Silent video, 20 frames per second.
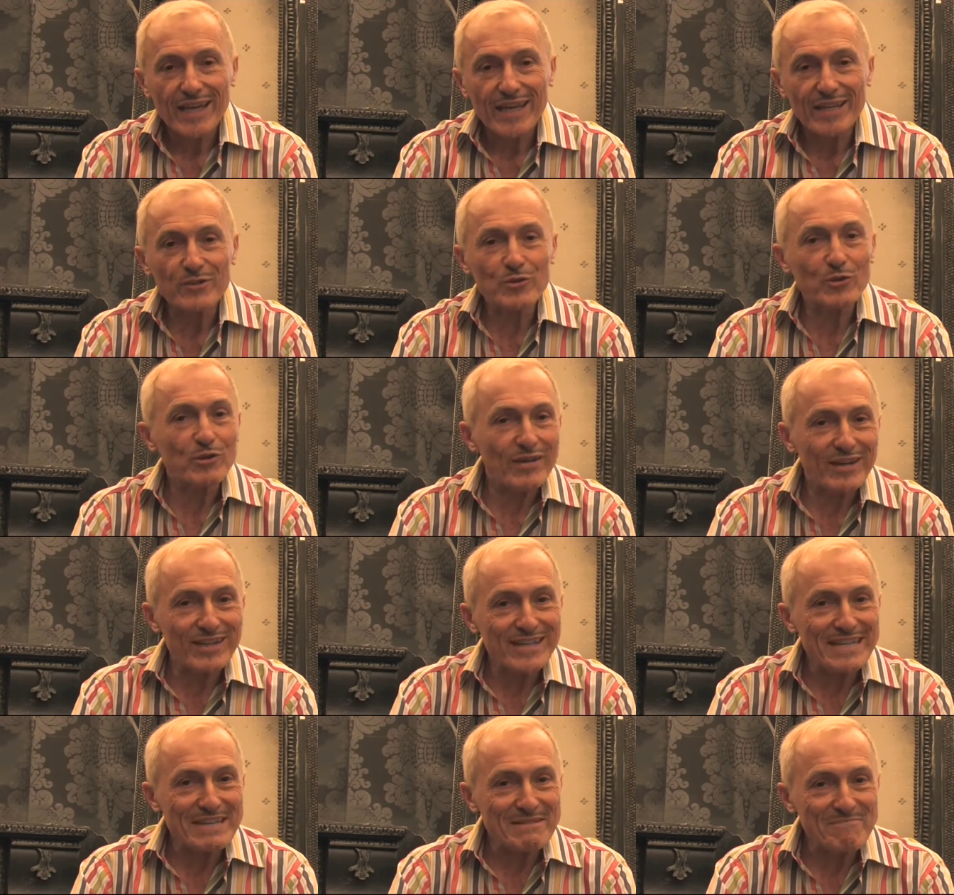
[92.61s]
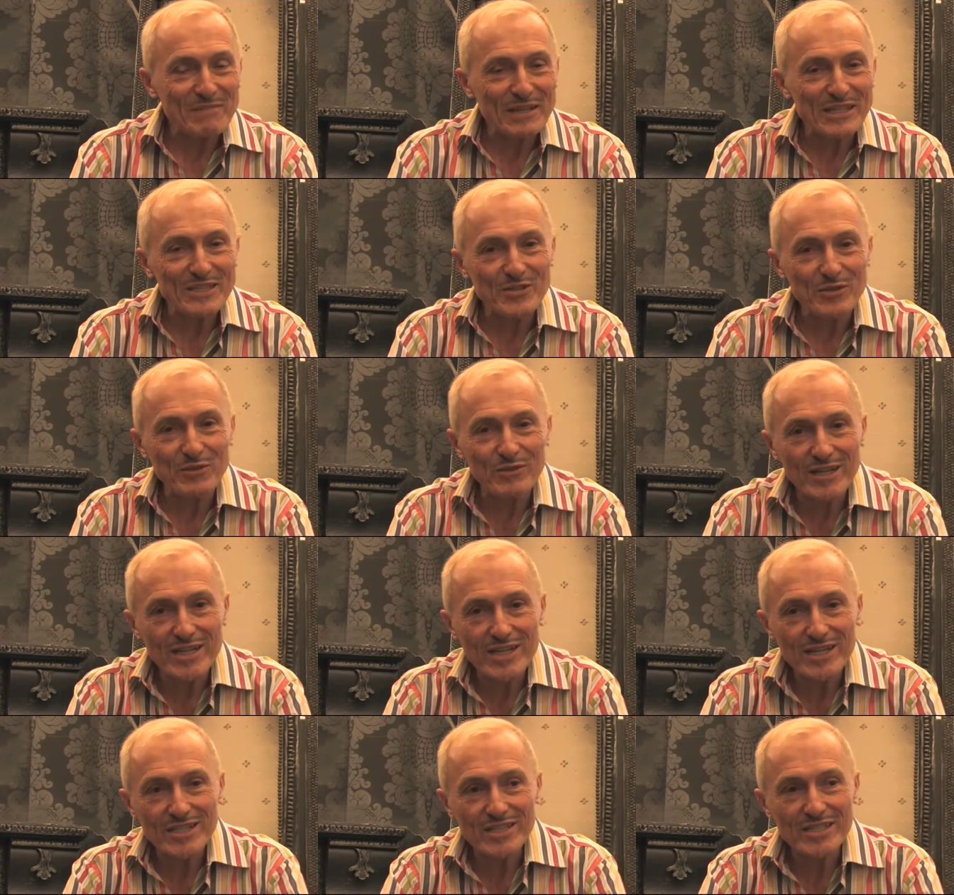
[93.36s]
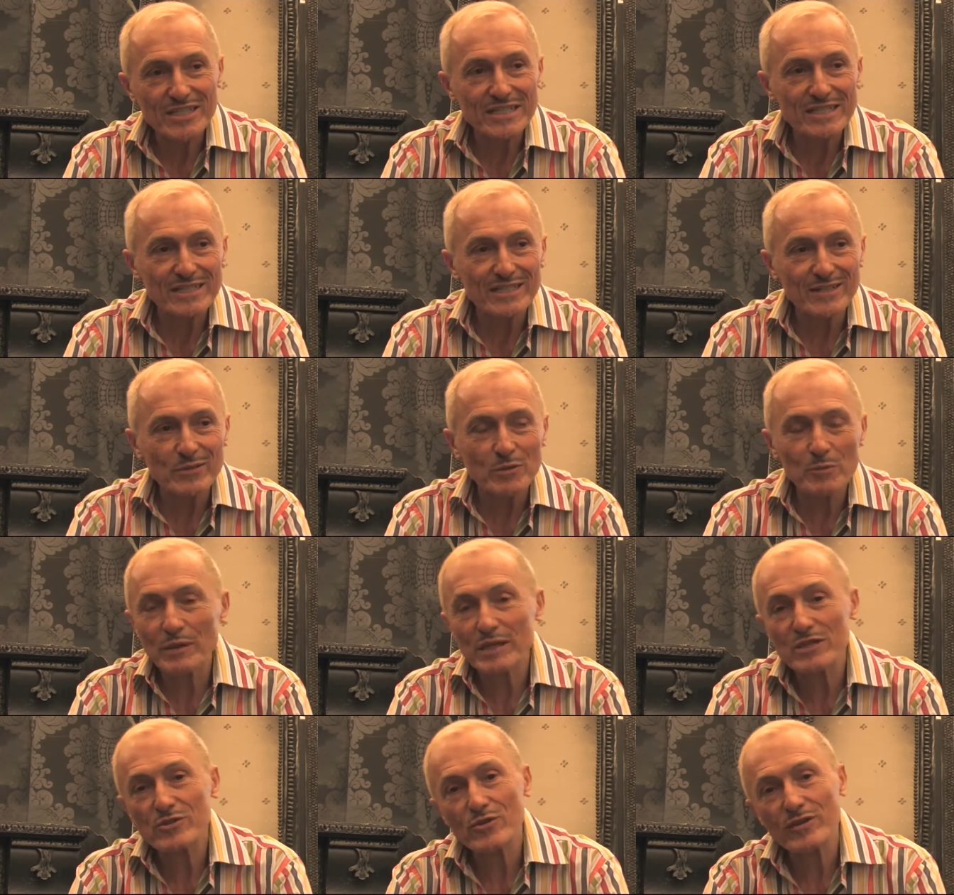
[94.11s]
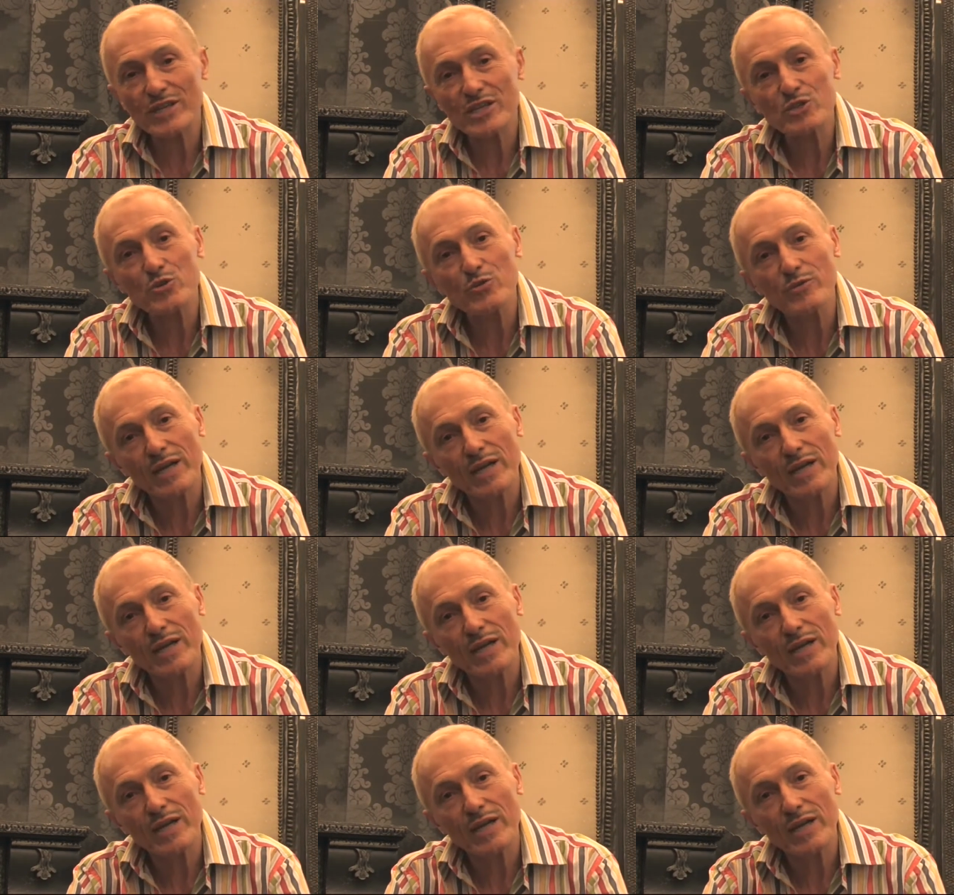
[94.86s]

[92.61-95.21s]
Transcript: et de créer un personnage qui est le personnage